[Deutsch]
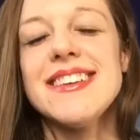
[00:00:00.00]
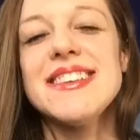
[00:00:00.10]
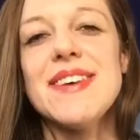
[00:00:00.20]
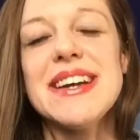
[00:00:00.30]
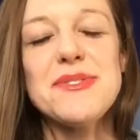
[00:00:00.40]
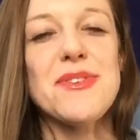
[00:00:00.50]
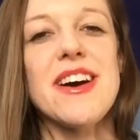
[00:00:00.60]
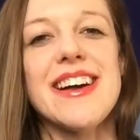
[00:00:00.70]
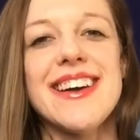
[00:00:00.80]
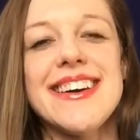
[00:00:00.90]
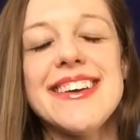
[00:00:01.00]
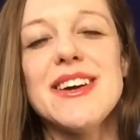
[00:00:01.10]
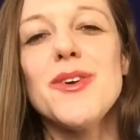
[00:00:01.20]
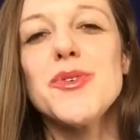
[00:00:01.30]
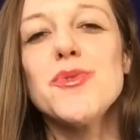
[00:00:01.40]
Die zweite Frage,
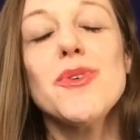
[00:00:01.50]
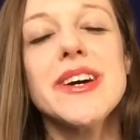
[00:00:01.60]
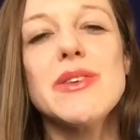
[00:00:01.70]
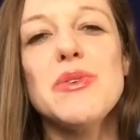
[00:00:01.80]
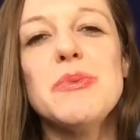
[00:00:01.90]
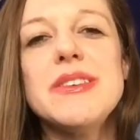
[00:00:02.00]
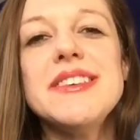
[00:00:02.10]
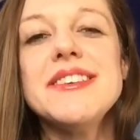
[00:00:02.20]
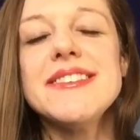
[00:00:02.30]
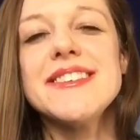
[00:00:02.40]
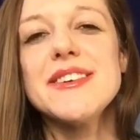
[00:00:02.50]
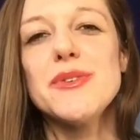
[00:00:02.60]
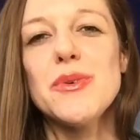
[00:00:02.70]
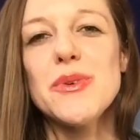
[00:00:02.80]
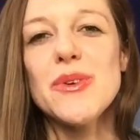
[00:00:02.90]
eine Autorin, über die nicht
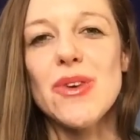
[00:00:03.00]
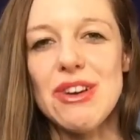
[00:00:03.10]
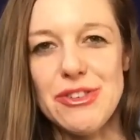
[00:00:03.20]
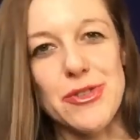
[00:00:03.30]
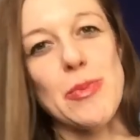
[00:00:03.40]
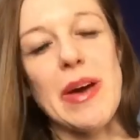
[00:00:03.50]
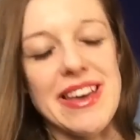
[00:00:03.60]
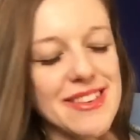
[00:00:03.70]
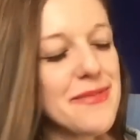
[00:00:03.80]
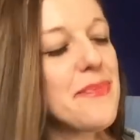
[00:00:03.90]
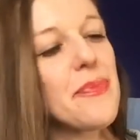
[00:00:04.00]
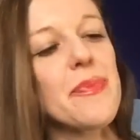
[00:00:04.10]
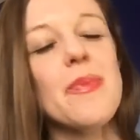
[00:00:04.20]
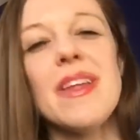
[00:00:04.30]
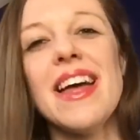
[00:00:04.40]
genügend Leute sprechen.
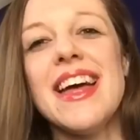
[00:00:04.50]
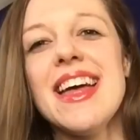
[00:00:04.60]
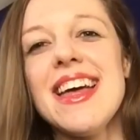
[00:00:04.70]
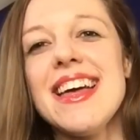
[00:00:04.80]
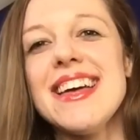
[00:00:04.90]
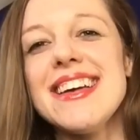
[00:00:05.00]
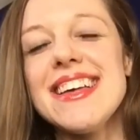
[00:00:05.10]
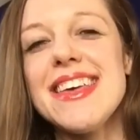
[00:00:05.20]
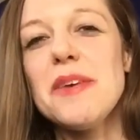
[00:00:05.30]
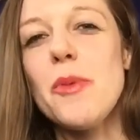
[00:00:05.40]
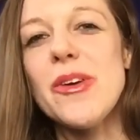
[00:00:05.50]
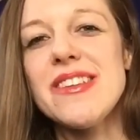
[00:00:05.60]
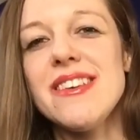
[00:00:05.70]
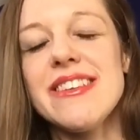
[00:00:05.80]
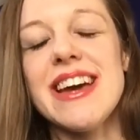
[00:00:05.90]
Hier
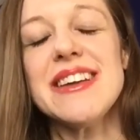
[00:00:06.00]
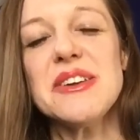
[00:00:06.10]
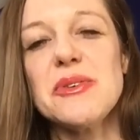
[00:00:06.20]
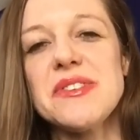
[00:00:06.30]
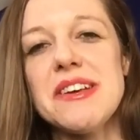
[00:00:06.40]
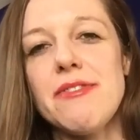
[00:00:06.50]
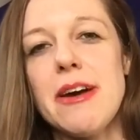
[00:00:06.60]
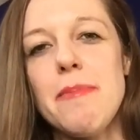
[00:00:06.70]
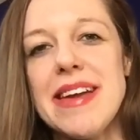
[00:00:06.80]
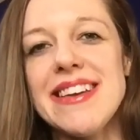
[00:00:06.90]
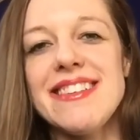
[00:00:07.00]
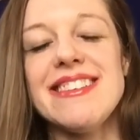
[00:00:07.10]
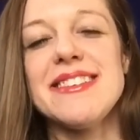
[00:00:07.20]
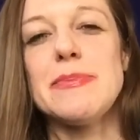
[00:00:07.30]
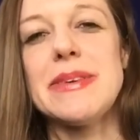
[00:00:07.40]
möchte ich gerne Josefa
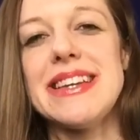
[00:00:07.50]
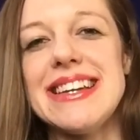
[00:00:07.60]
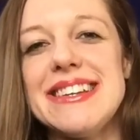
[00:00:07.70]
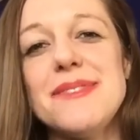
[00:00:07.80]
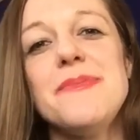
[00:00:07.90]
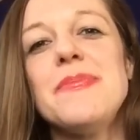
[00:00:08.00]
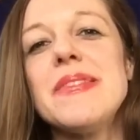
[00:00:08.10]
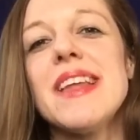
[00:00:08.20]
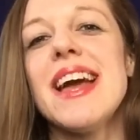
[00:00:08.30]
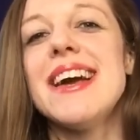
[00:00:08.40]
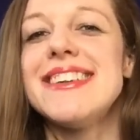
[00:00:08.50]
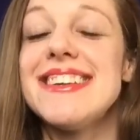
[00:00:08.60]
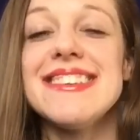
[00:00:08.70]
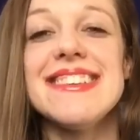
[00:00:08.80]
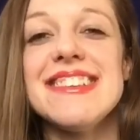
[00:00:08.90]
Mendels benennen.
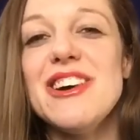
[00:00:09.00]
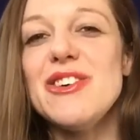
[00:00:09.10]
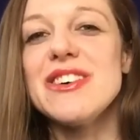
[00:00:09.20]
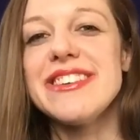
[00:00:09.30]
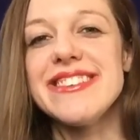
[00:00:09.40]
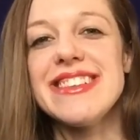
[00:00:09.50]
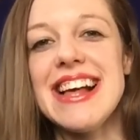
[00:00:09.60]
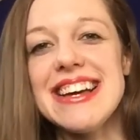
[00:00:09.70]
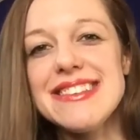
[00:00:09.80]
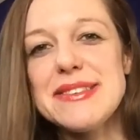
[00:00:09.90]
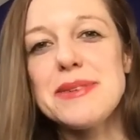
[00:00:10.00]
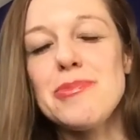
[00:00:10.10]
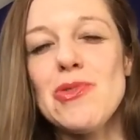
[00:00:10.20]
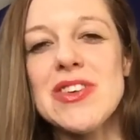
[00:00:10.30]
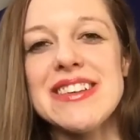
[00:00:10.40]
Das ist auch das einzige
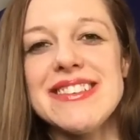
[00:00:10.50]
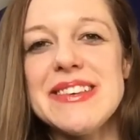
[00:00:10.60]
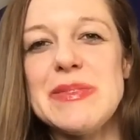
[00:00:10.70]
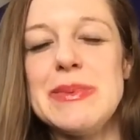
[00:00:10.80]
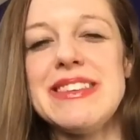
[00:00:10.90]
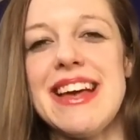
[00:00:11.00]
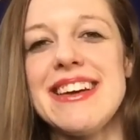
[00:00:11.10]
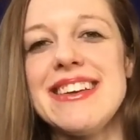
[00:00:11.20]
Buch, das ich bisher